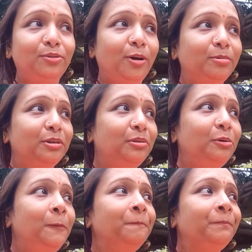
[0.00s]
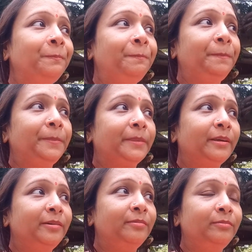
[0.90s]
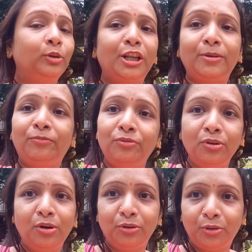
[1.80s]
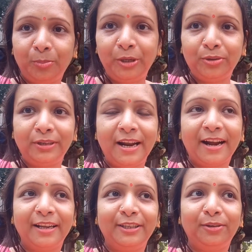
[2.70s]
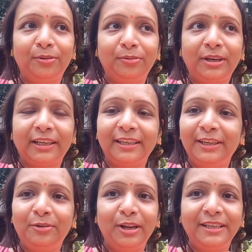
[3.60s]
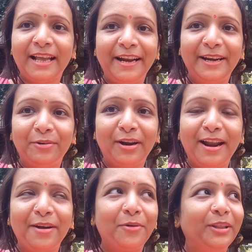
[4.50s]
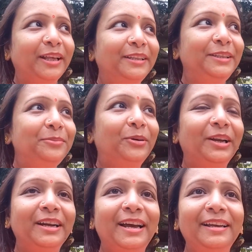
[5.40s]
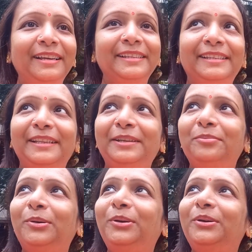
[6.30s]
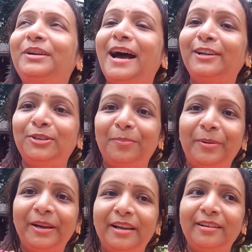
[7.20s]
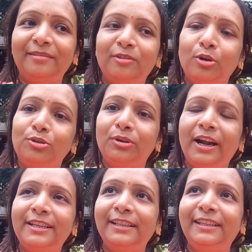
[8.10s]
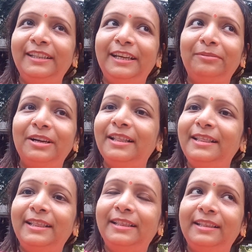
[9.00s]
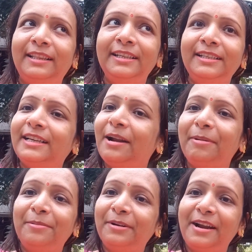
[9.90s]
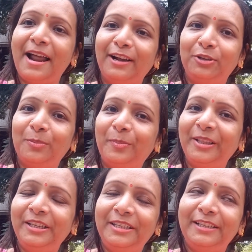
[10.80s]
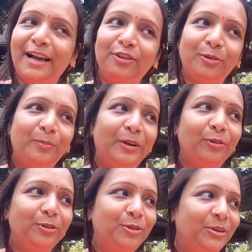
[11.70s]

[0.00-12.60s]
আমার হাজব্যান্ড বললো আমি যদি গাছটার মধ্যে জল ঢেলে নাও দিতাম তুমি তাও গাছ কিনে নিয়ে আসতে তো এই হলো তো দিদি ওরা এসেছিলো সন্ধেবেলাটা বেশ আড্ডা দিয়ে আমরা গল্প টল্প করেছি গাছ নিয়ে খুব খুশি সব দুজনেই